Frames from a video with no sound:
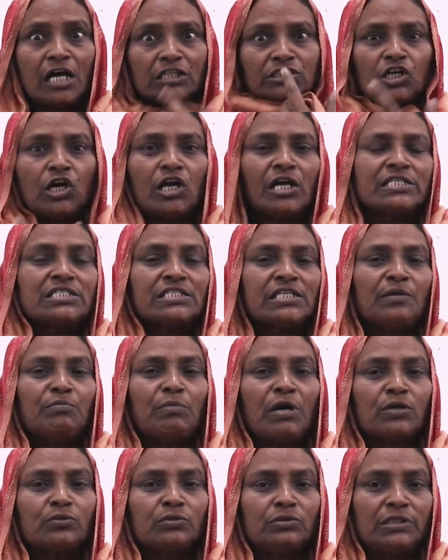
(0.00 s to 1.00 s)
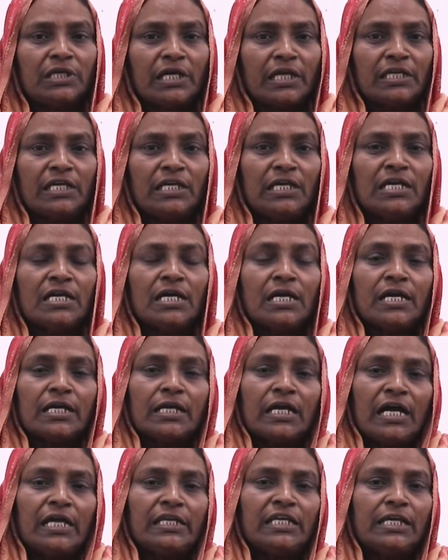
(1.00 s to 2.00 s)
ఆ థాట్సే మాకుంటాయి
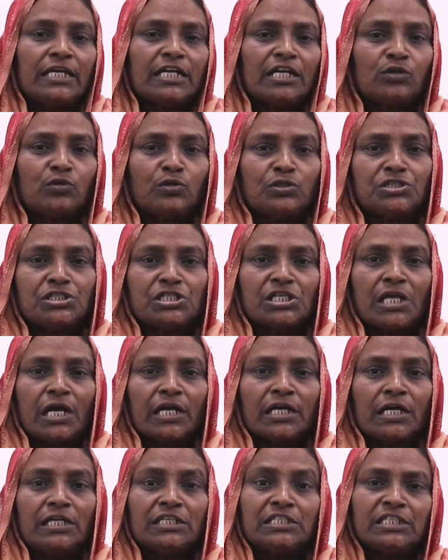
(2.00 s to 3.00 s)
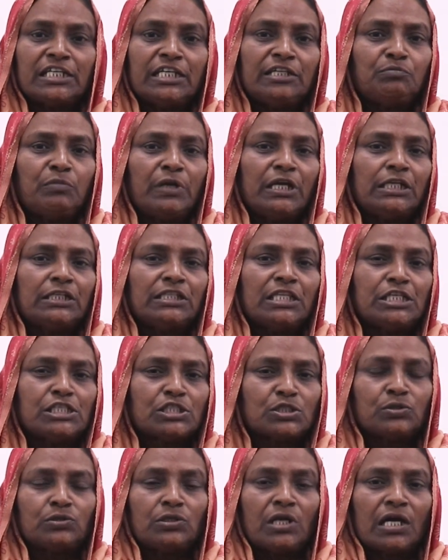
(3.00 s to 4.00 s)
కానీ ఇక్కడికి వచ్చినాక ట్రీట్మెంట్
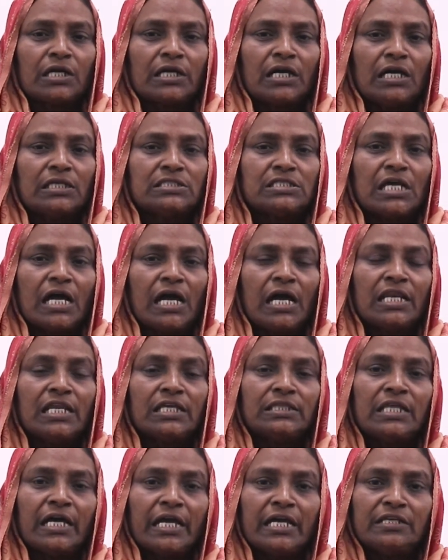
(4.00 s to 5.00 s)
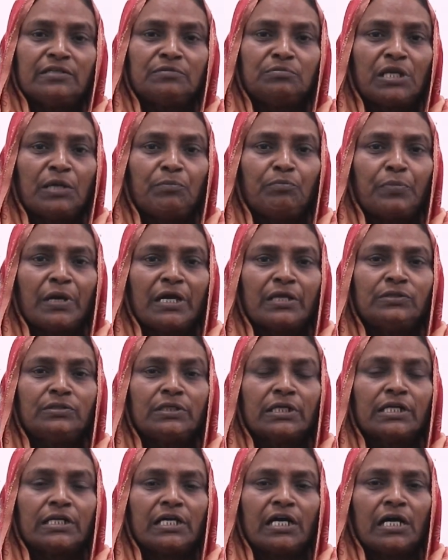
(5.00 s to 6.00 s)
తీసుకున్నాక చాలా ధైర్యం నింపారు
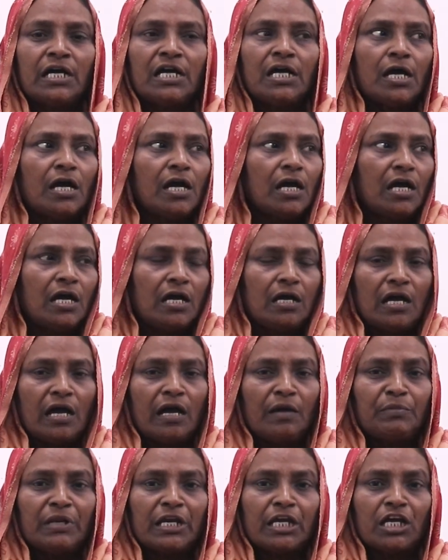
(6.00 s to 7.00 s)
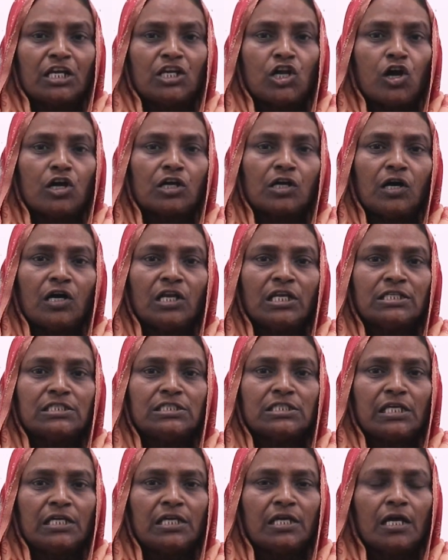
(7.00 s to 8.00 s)
ఇక్కడ అమెరికన్
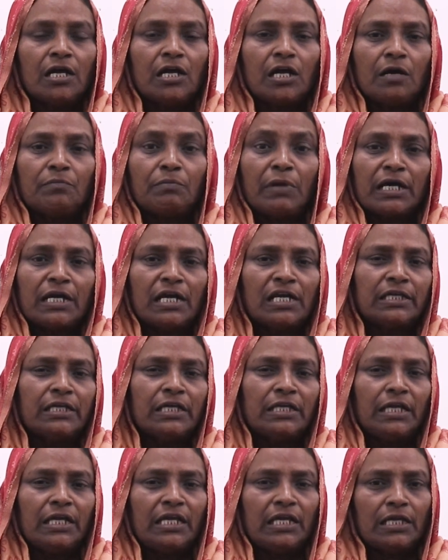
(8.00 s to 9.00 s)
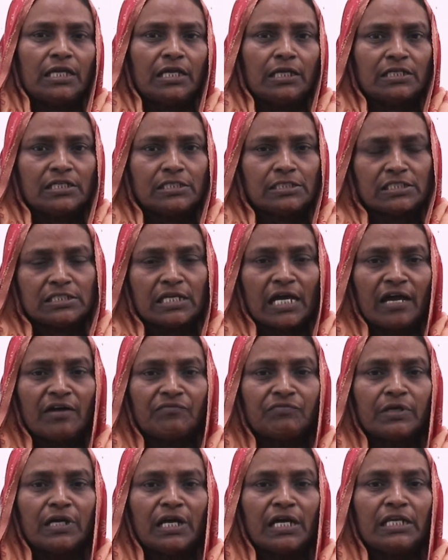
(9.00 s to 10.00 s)
ఆంకాలజీ మంగళగిరి
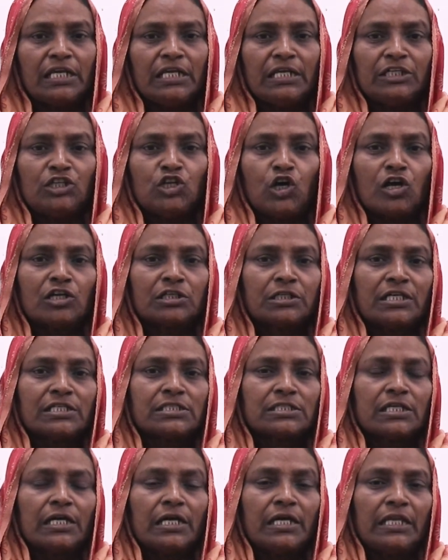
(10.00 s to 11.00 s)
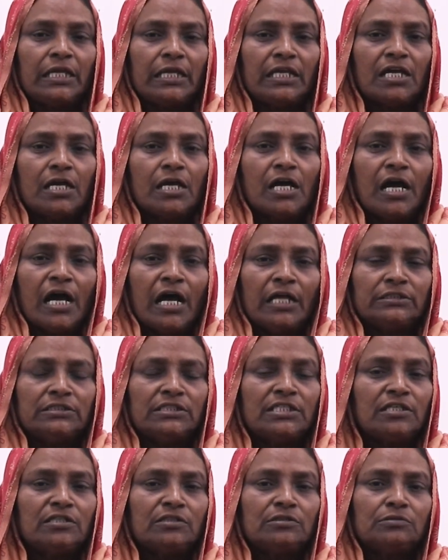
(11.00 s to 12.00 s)
స్టాఫ్ కానీ డాక్టర్స్ కానీ
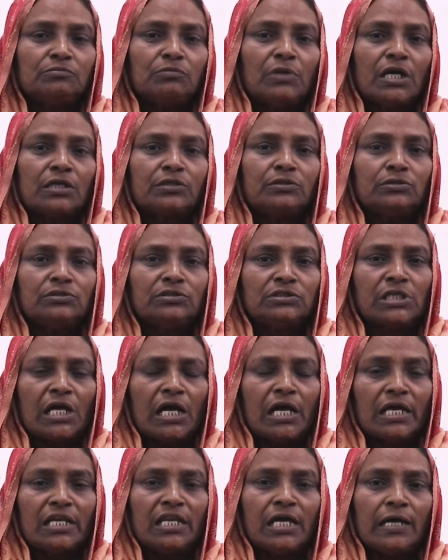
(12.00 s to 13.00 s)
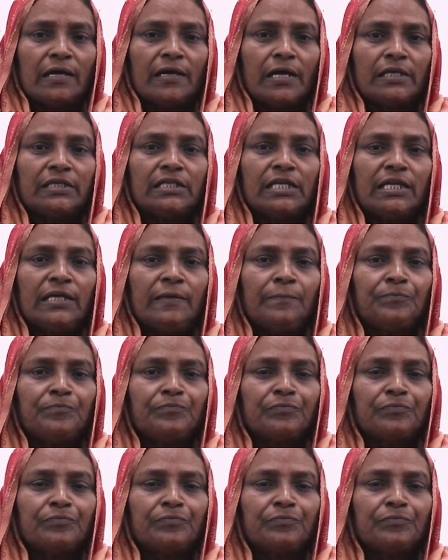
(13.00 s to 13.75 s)
అందరూ మాకు చాలా అంటే